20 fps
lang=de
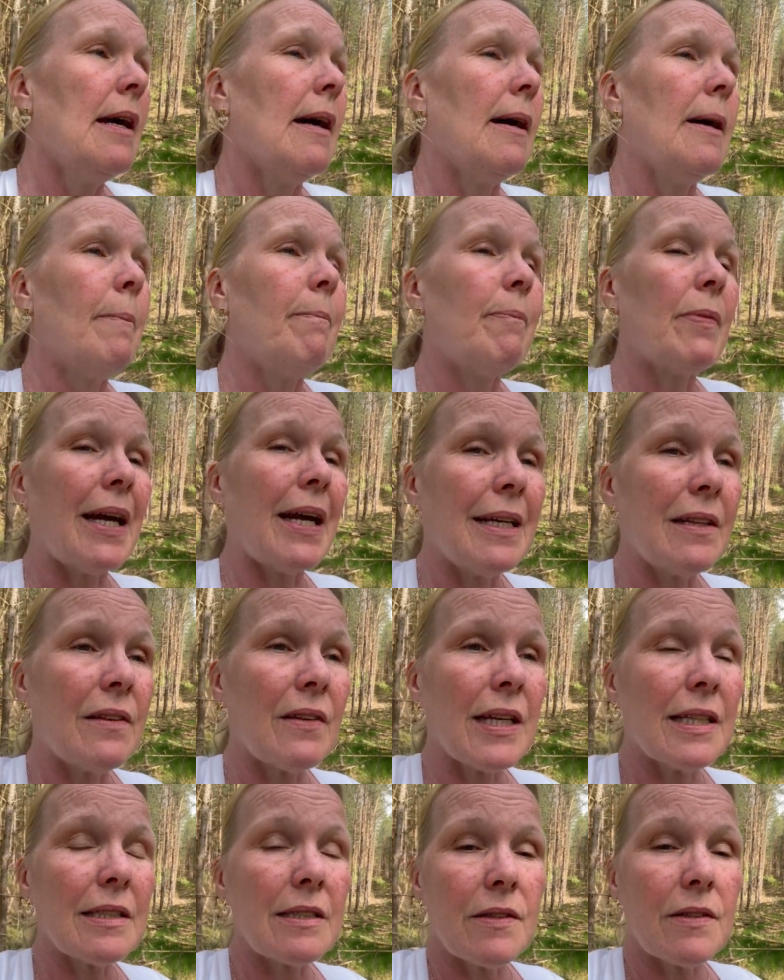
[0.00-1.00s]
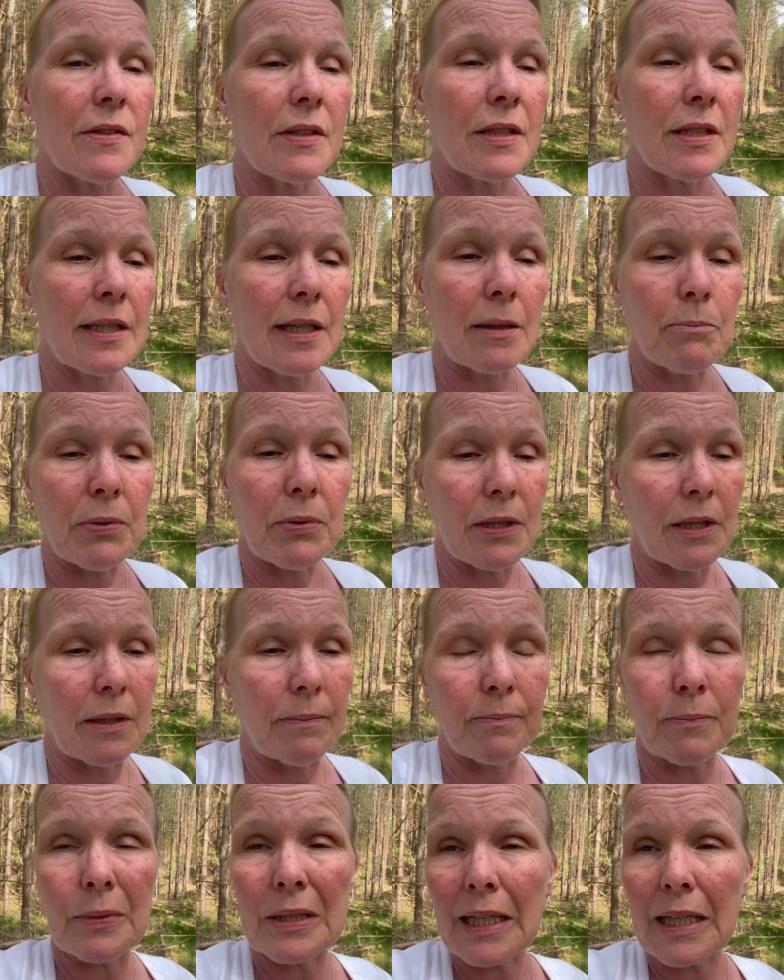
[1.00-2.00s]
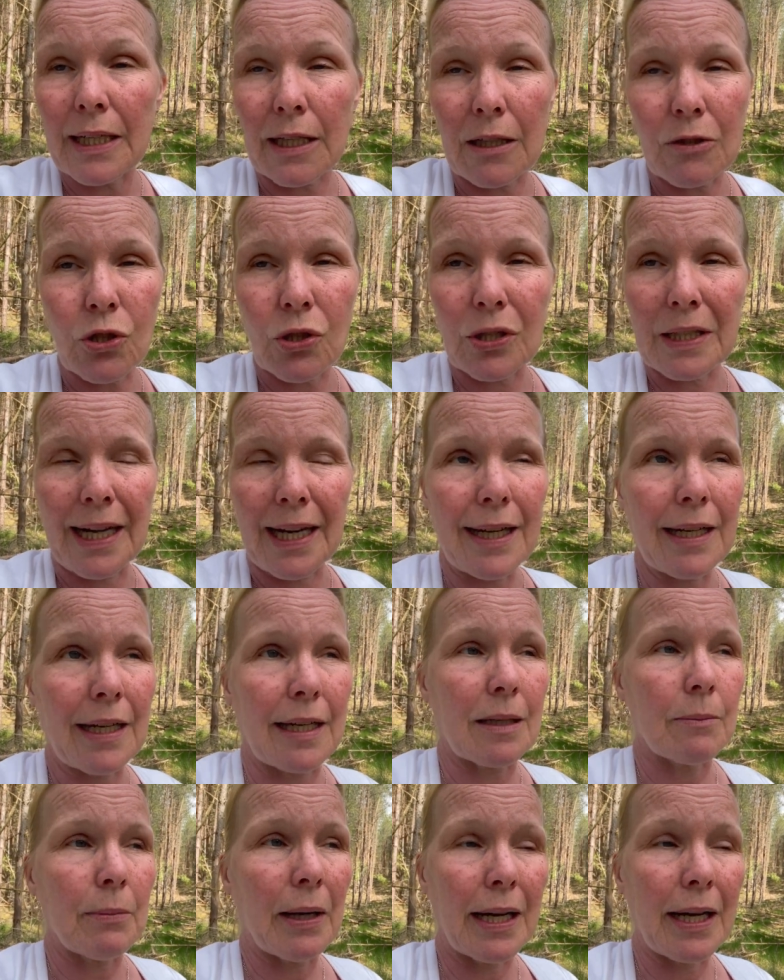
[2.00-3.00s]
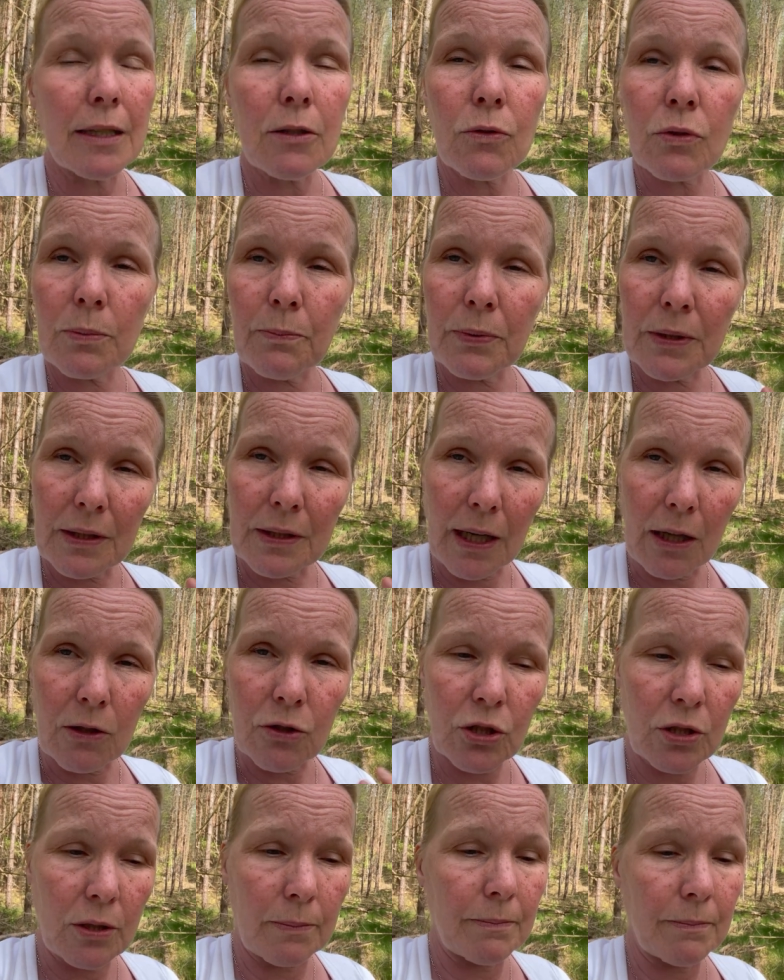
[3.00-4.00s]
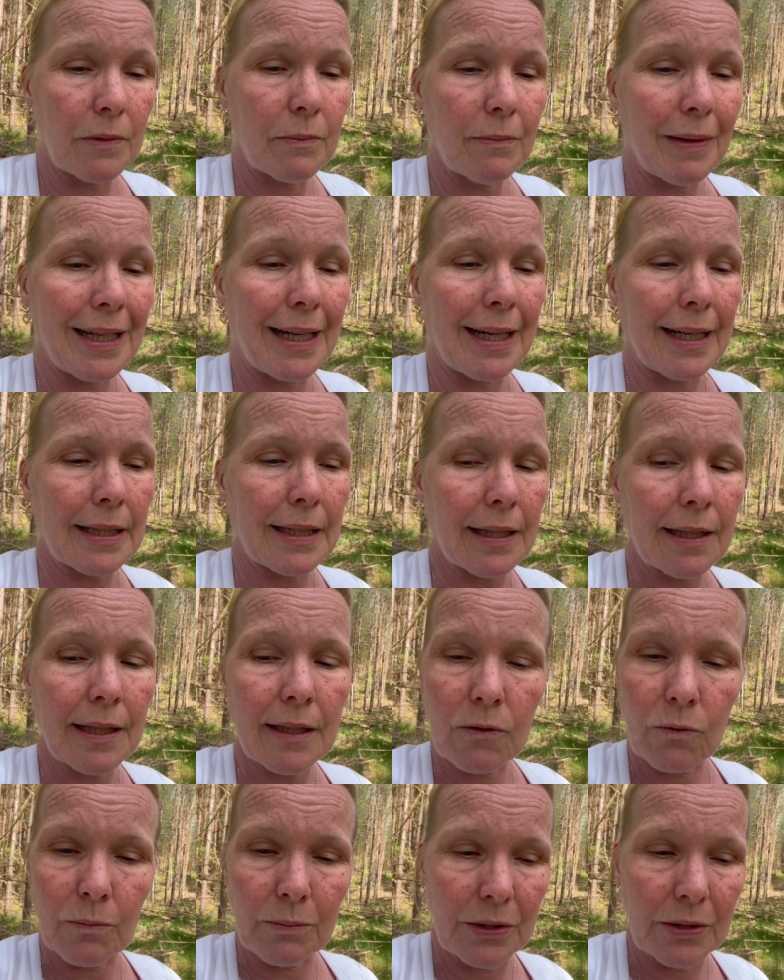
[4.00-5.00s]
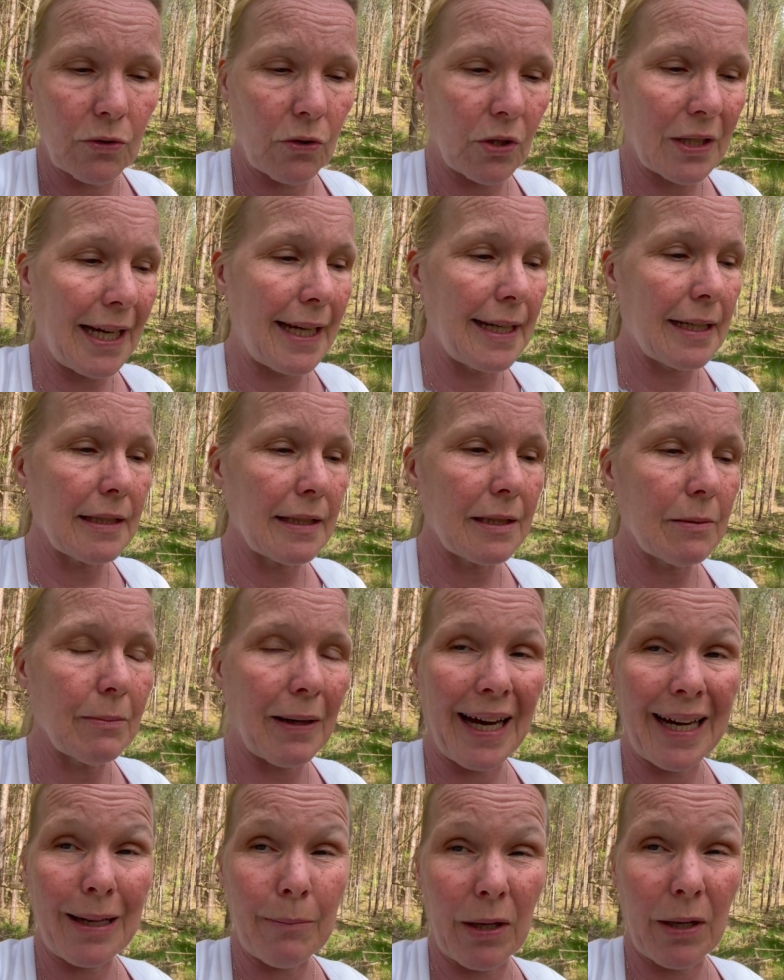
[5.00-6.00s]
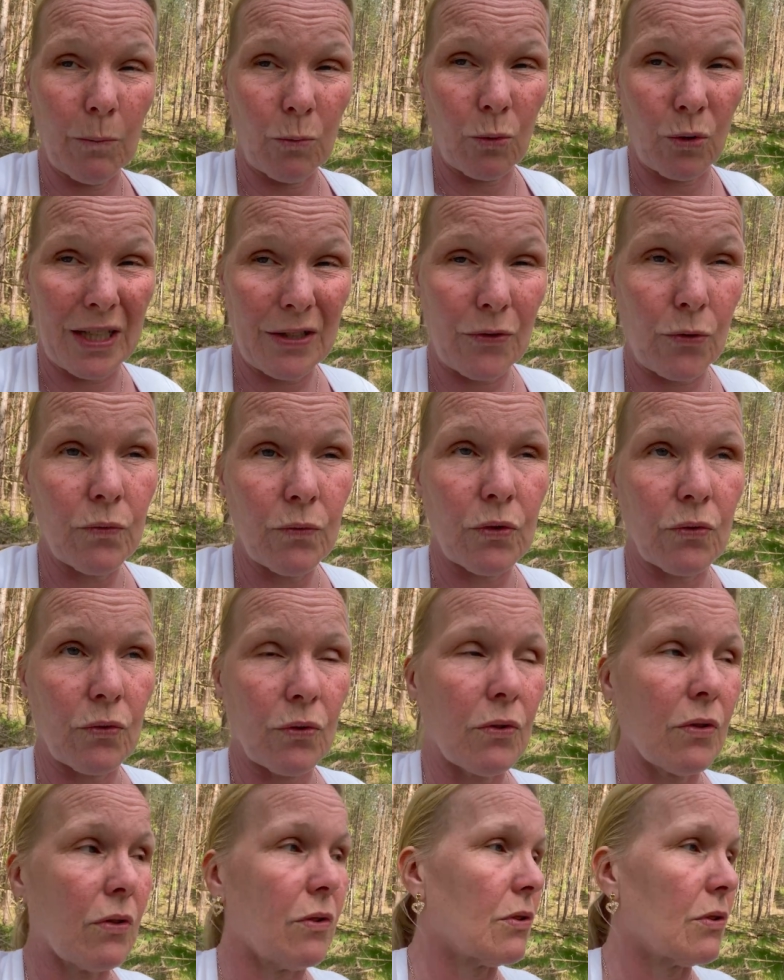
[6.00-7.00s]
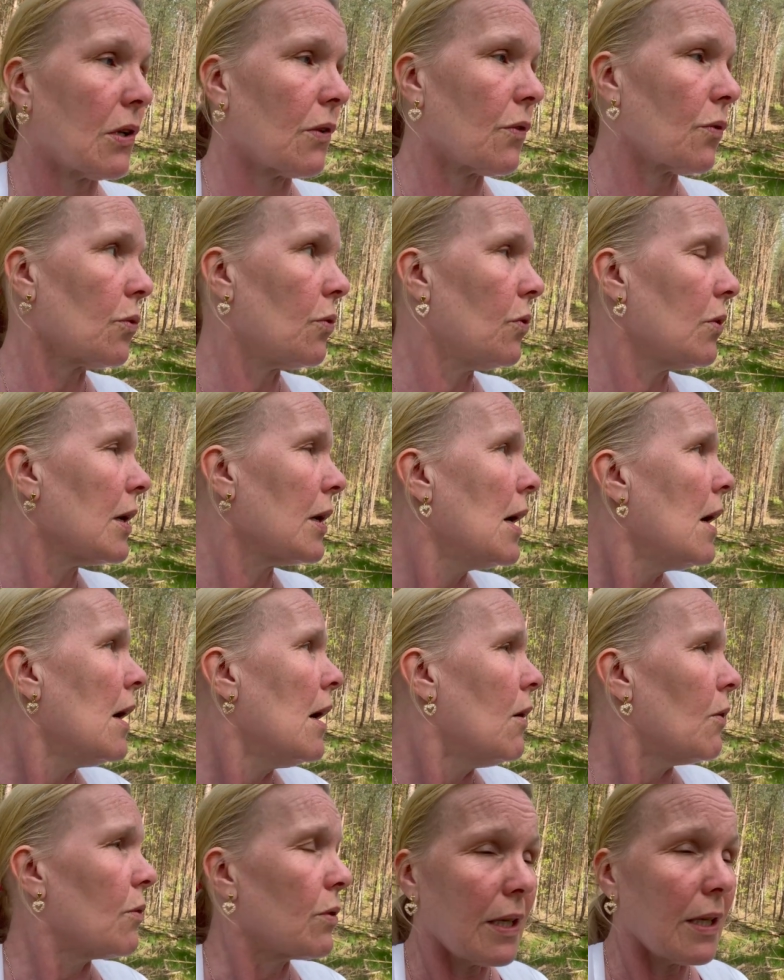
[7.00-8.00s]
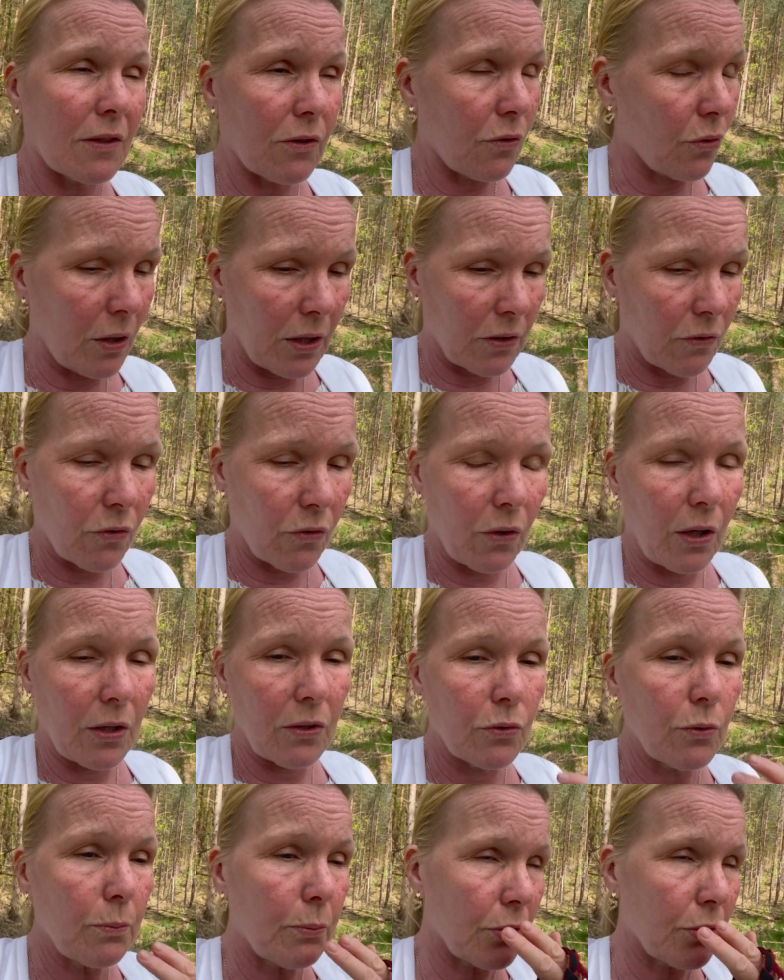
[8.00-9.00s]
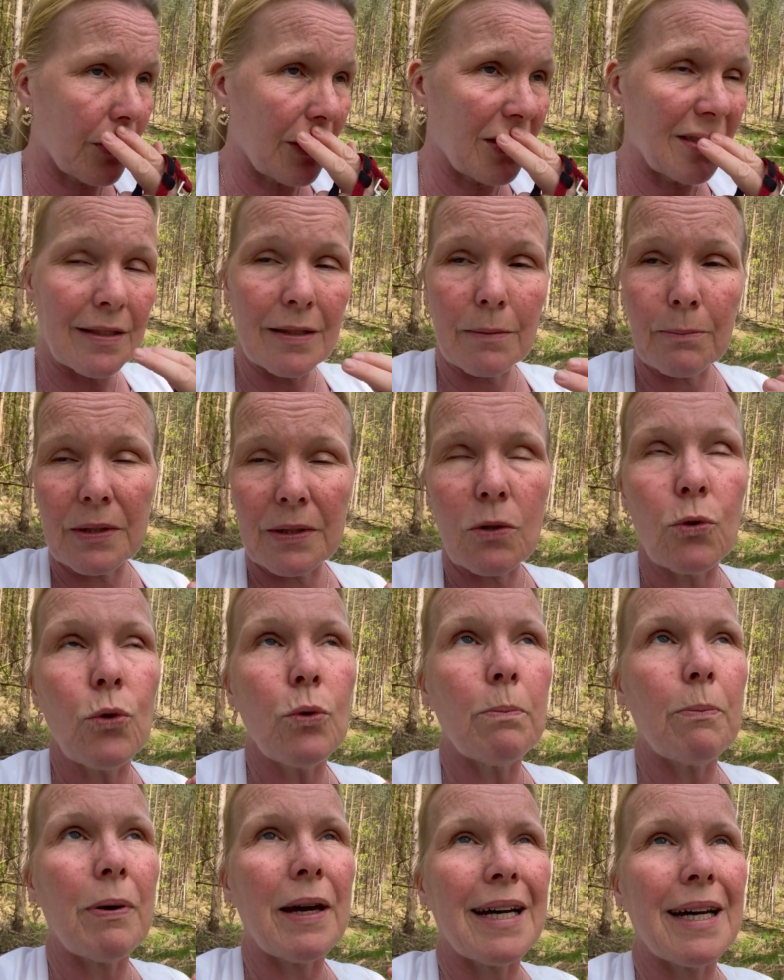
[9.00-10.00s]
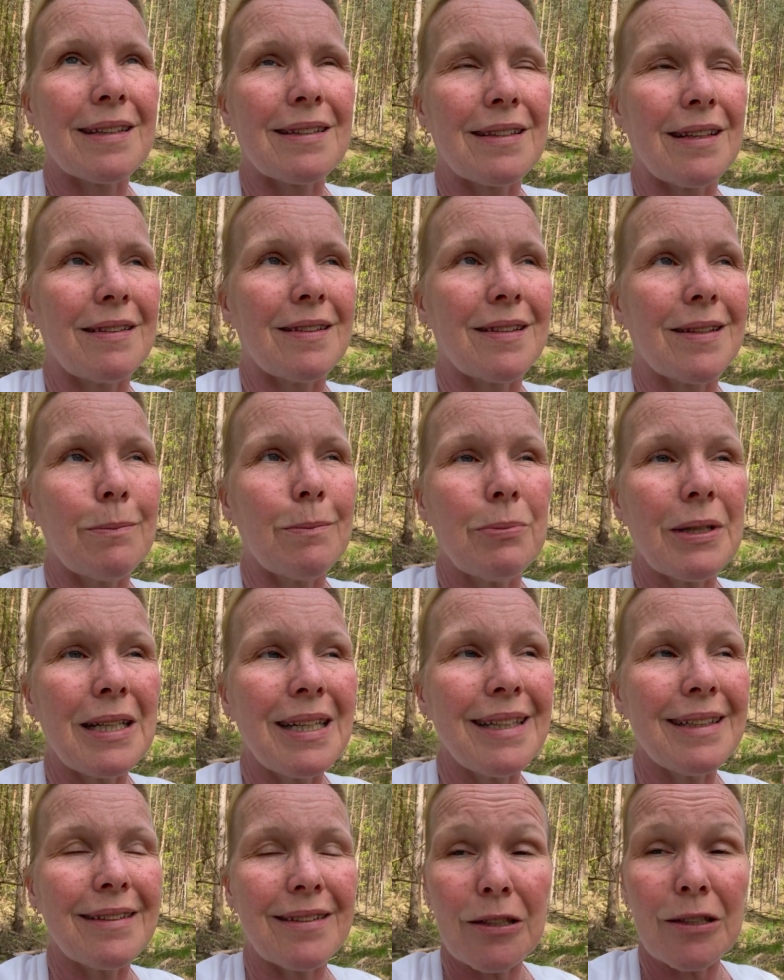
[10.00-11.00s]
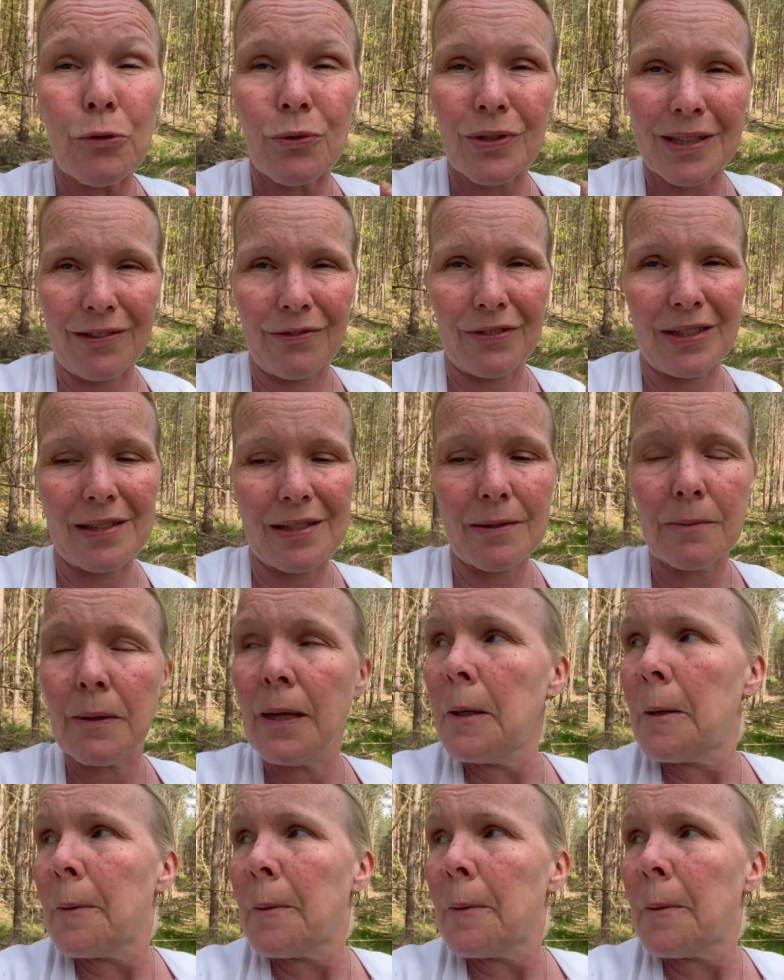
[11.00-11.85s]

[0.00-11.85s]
Ähm, nein, sagte sie, ich hab, ähm, bin da ja auch schon jahrelang in Behandlung. Ich bin Hausstaub mit Allergikerin und bin dort eigentlich immer einmal im Monat sowieso zur Untersuchung oder zur, zur Hypersensibilität. Sensibilisierung gewesen.